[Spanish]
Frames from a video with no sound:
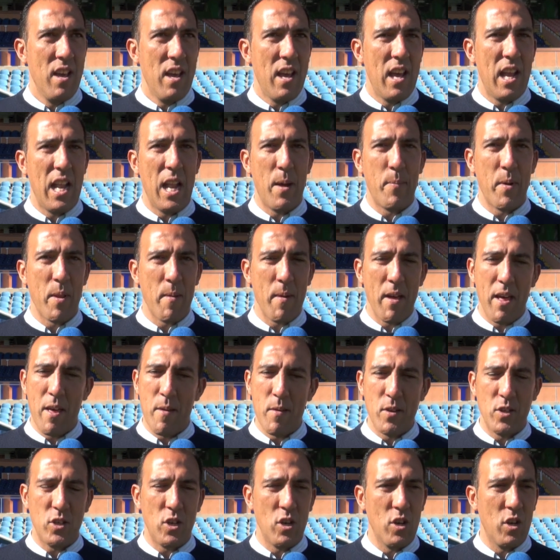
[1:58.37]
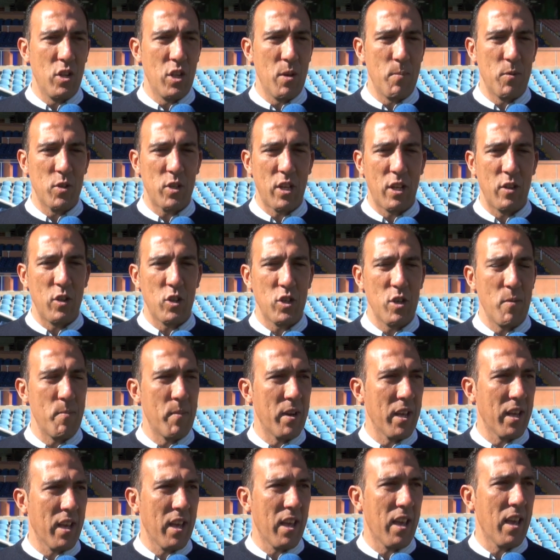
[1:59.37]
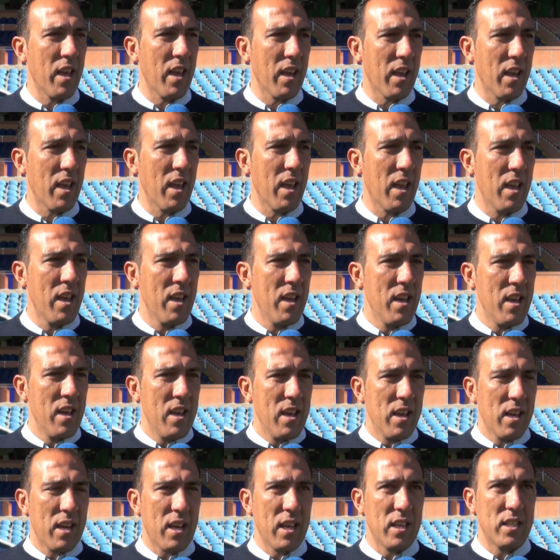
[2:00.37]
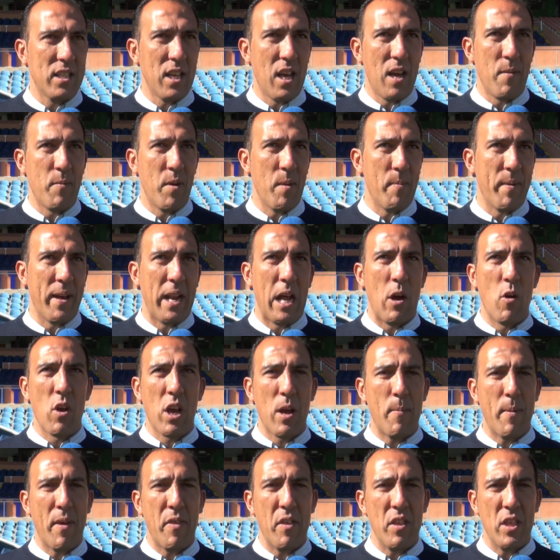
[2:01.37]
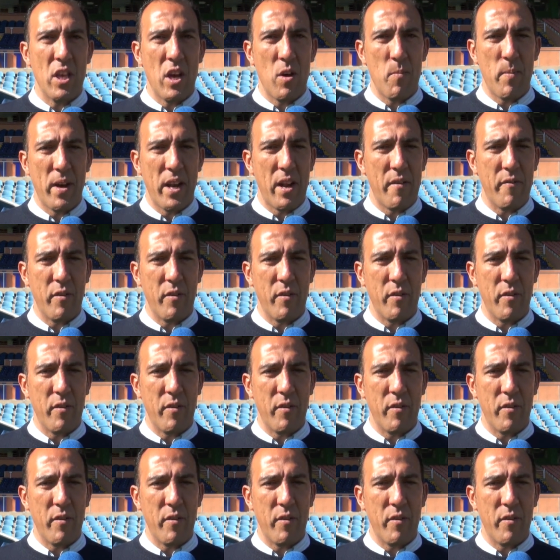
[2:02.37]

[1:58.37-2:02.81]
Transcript: en la primera división, demostrando siempre que, está preparado y capacitado para